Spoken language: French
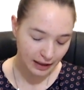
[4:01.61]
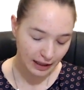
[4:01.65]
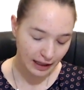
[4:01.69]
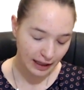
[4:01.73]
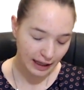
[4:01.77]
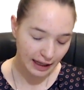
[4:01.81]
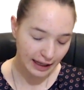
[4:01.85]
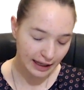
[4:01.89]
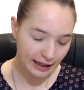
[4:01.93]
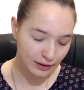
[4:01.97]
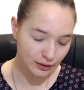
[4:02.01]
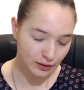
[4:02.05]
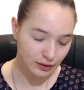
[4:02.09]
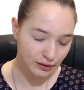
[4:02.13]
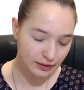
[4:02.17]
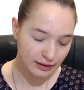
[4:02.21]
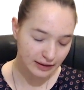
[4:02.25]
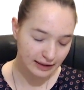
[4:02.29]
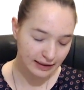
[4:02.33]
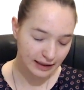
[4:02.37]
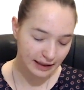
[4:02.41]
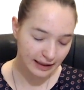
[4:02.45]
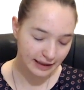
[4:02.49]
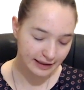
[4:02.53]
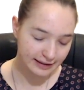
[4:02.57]
Alors,
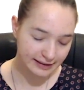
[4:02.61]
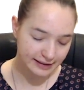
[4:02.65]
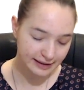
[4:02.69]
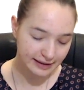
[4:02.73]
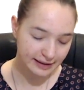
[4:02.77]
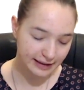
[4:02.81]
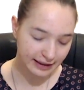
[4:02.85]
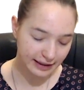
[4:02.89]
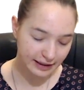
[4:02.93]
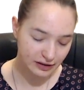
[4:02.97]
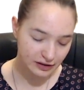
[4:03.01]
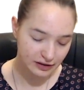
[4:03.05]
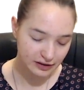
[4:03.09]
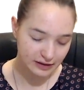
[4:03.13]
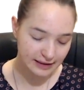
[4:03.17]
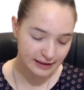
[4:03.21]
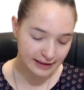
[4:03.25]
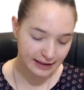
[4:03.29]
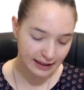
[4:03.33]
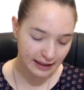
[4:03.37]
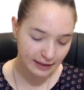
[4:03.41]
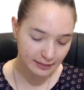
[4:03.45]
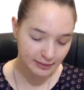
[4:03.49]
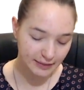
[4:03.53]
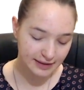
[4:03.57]
quelles énergies,
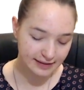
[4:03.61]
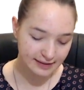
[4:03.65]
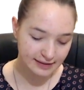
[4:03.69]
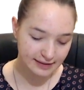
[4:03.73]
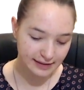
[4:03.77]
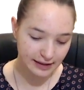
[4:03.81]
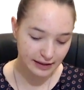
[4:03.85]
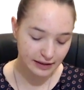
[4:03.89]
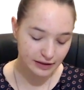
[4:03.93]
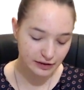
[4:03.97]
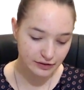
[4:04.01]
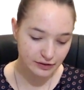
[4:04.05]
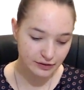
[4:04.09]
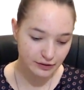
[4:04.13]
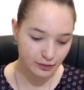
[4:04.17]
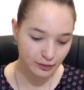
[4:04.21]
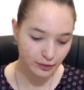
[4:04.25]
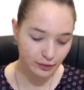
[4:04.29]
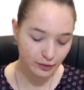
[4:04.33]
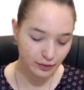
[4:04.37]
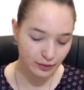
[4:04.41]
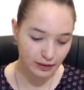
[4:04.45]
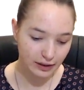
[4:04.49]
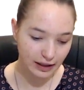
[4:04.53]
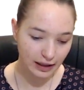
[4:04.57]
quels messages sont
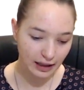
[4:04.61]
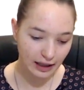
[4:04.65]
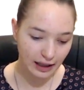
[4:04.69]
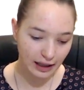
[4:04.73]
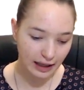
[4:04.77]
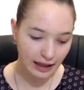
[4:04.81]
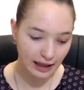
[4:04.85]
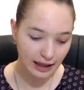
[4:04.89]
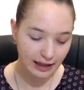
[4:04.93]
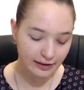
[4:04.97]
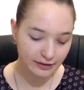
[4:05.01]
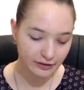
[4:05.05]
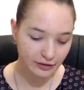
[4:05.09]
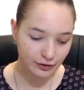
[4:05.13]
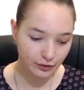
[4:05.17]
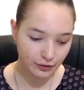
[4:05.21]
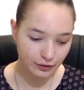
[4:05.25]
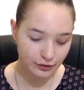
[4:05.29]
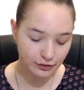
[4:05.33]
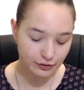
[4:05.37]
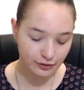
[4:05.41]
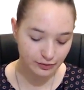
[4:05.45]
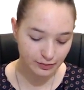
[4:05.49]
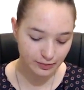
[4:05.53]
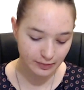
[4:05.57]
à
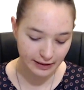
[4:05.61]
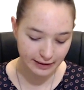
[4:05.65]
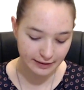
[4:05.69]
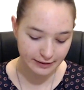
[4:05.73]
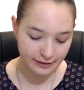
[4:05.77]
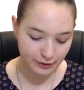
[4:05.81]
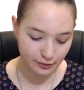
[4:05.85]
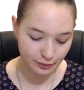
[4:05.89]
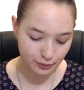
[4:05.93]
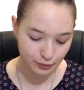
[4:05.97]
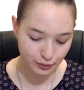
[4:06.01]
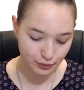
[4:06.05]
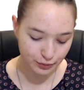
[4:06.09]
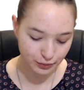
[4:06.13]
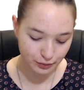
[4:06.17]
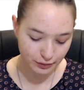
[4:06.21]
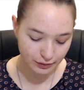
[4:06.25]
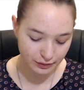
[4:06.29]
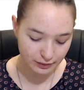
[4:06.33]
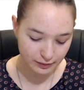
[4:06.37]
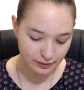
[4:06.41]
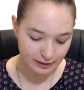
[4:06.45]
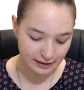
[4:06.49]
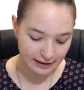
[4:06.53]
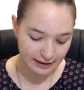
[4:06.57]
transmettre pour
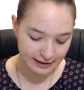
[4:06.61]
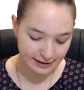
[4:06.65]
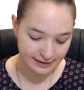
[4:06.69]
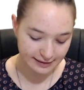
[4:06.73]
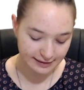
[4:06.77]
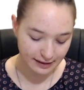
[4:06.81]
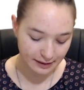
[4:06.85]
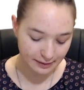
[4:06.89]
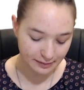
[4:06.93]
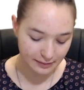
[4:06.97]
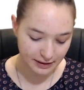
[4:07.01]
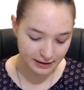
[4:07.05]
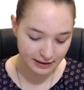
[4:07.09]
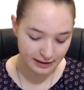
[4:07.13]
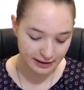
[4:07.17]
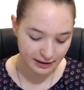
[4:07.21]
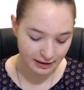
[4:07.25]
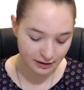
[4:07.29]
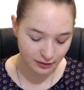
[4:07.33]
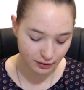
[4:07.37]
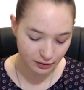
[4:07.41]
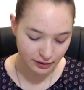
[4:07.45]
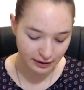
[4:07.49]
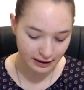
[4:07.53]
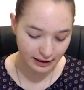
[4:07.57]
les amis qui
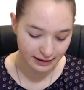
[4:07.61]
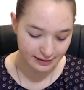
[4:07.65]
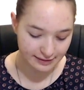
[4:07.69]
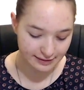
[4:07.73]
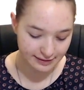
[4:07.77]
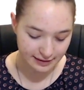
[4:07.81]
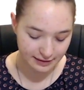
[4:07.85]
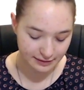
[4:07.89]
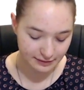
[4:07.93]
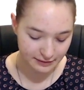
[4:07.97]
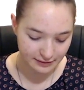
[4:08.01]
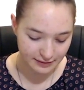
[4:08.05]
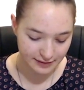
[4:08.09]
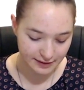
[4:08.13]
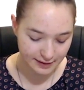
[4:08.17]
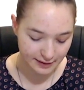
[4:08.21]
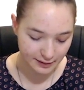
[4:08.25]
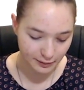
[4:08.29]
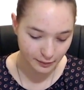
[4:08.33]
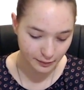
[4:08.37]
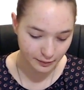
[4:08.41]
regardent cette vidéo